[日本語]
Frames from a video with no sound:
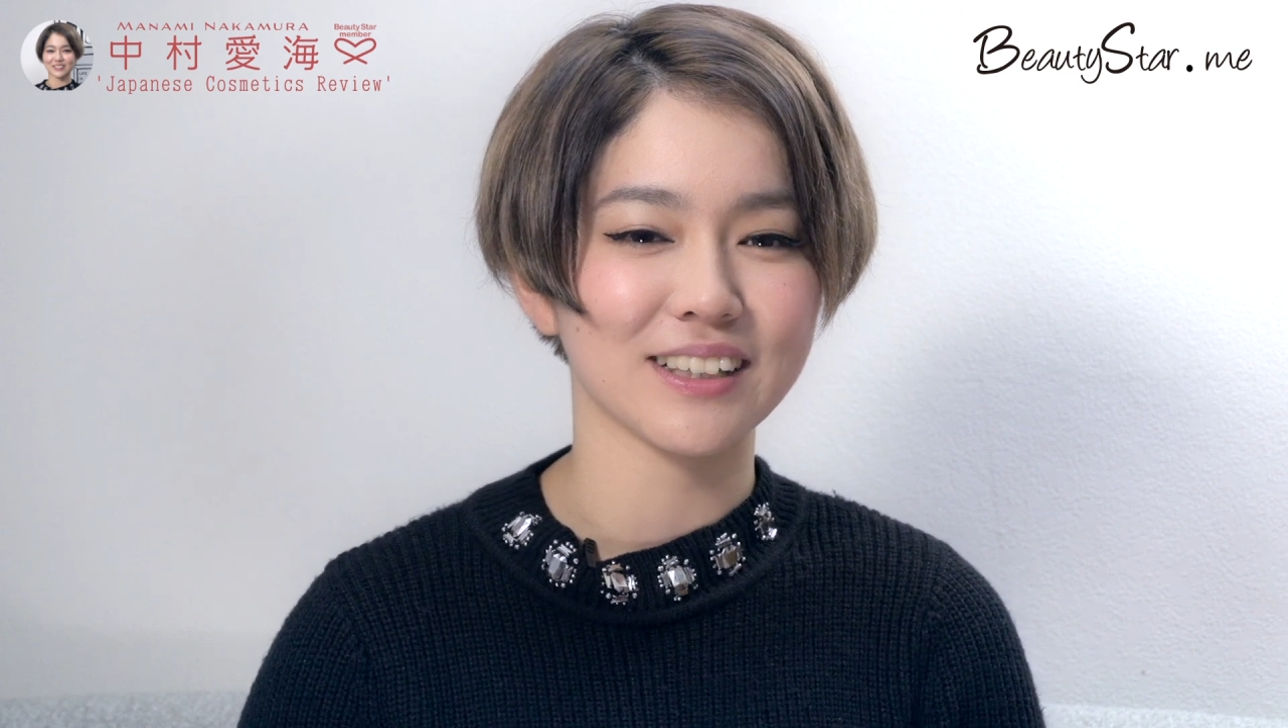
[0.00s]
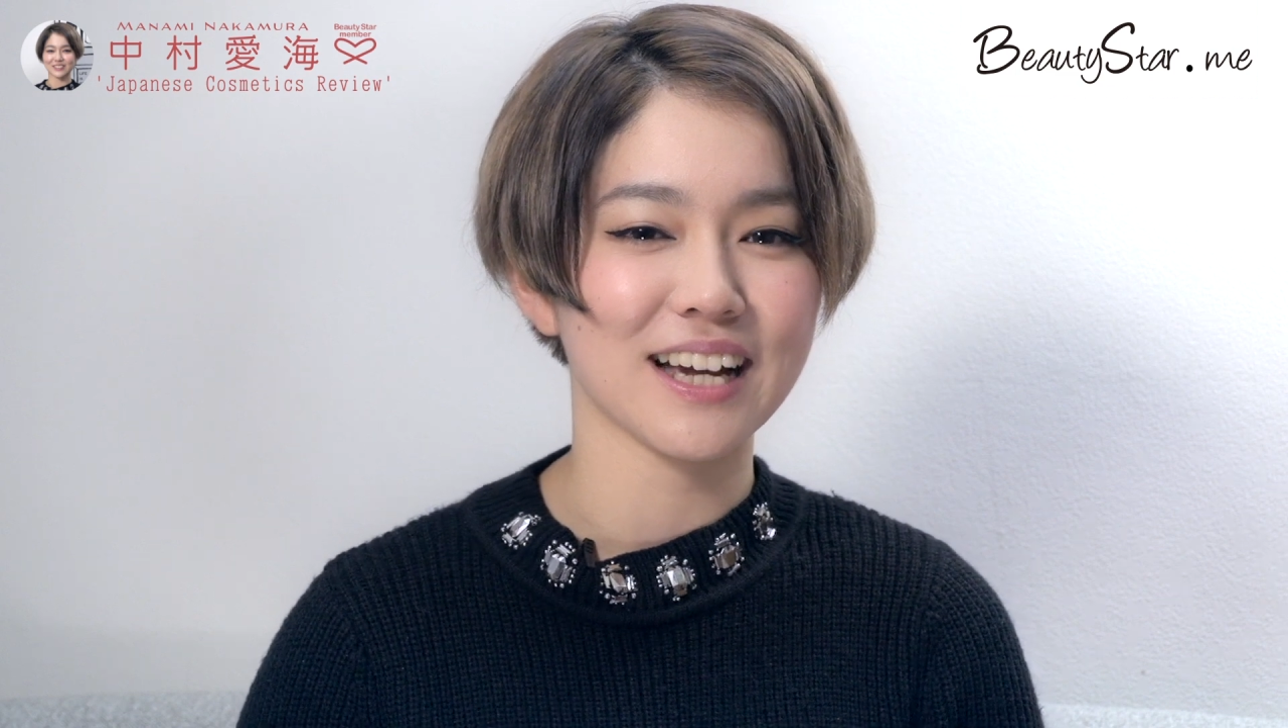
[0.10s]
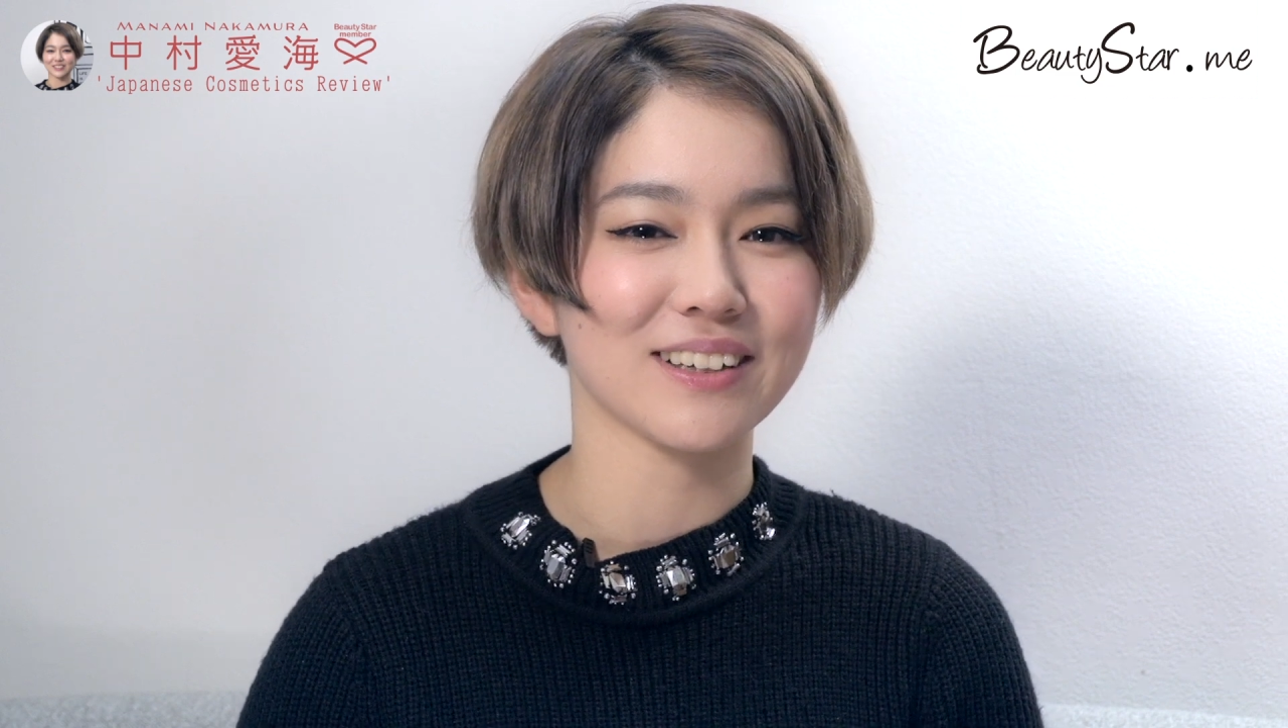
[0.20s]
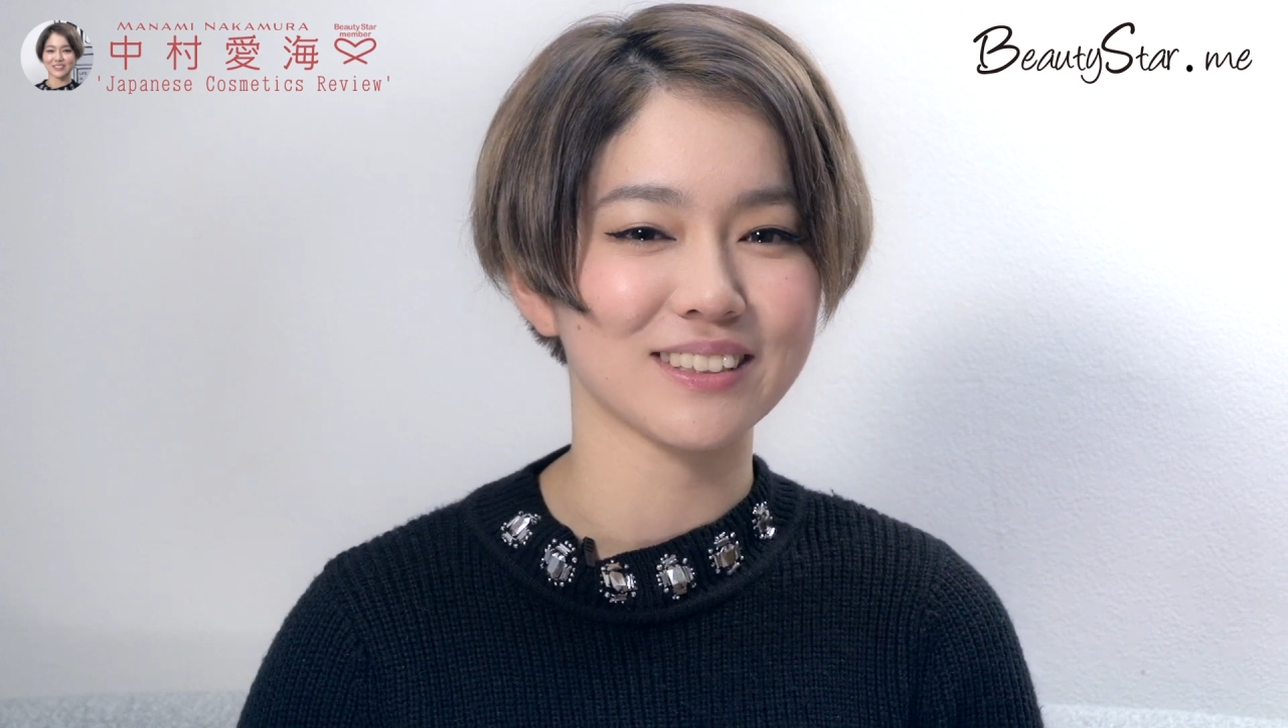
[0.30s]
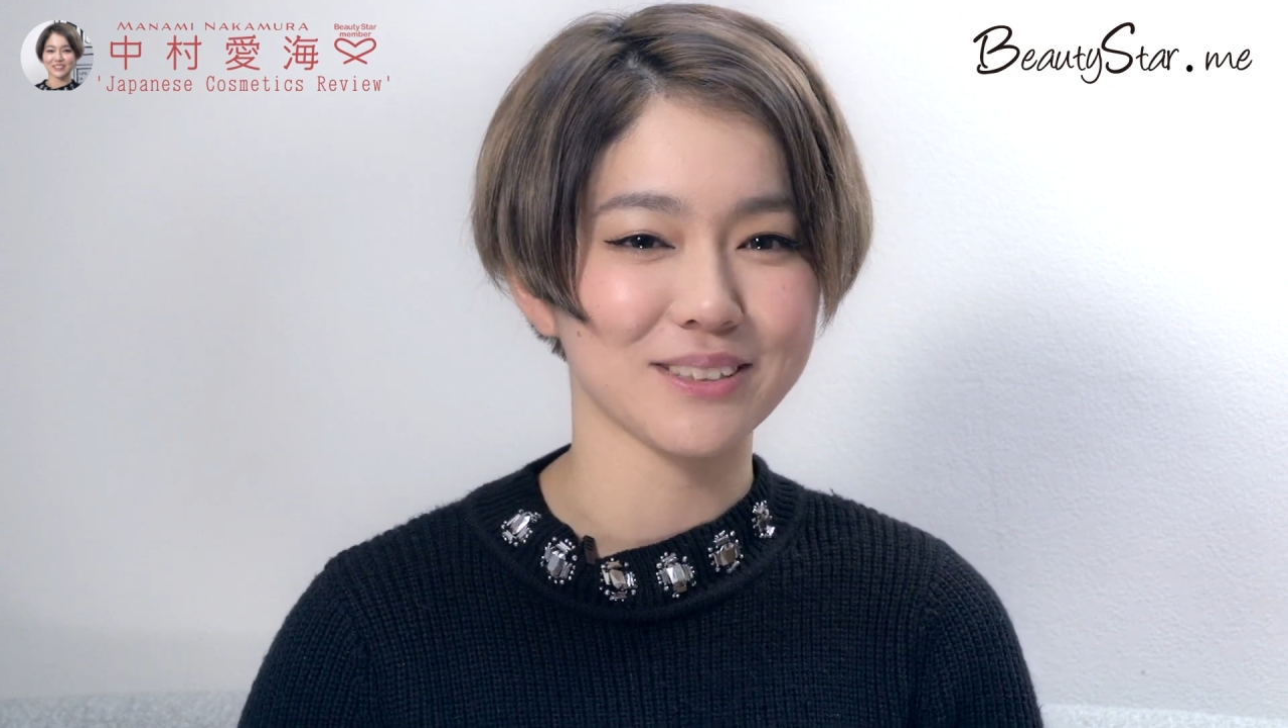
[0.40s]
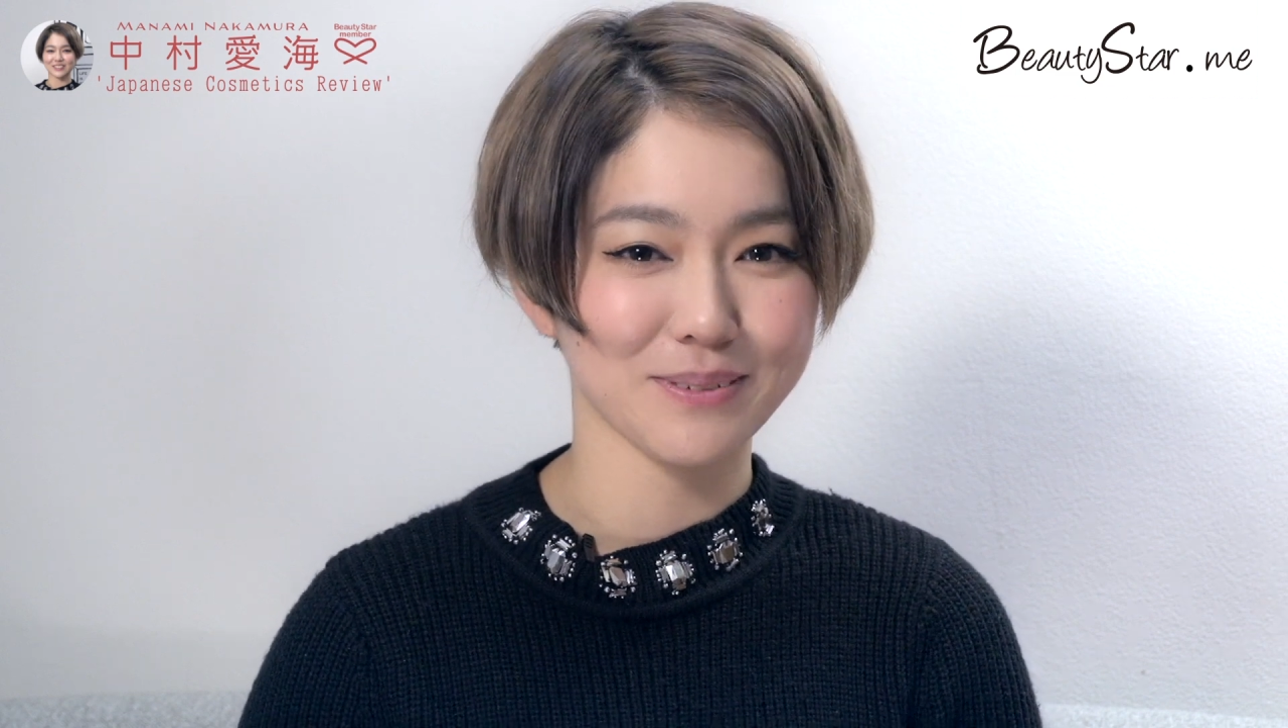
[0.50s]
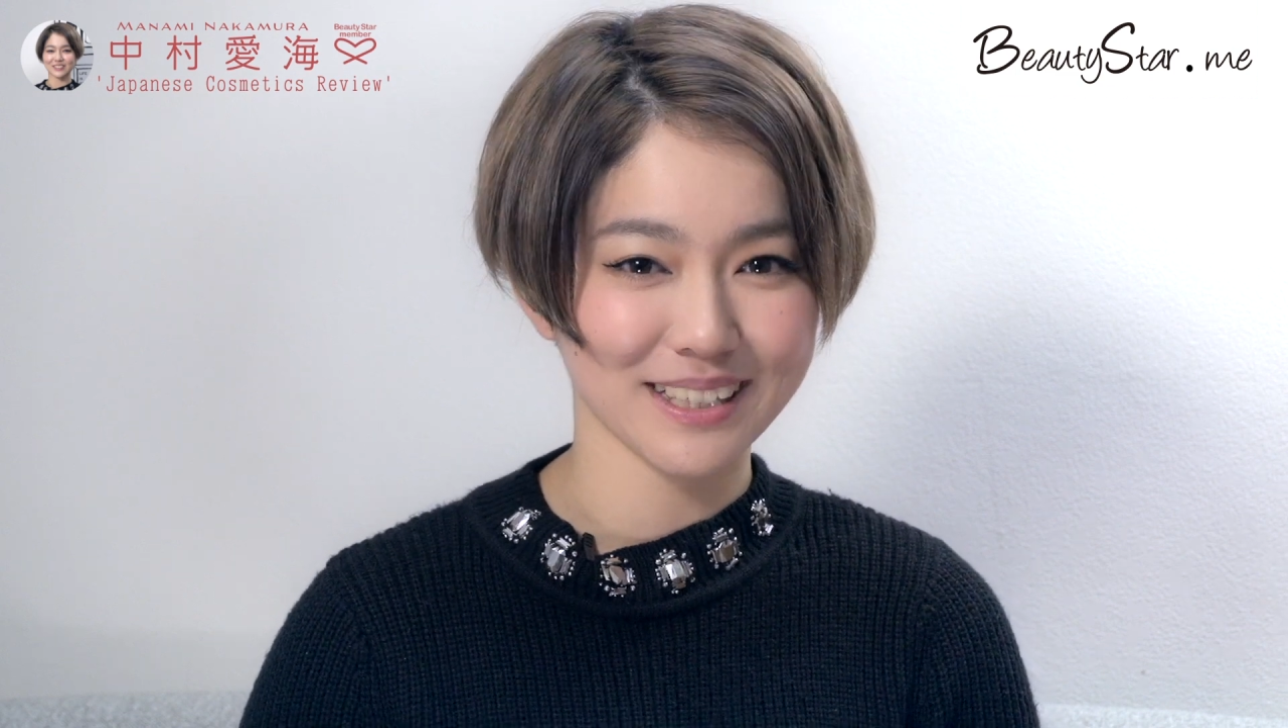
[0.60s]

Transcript: 介をし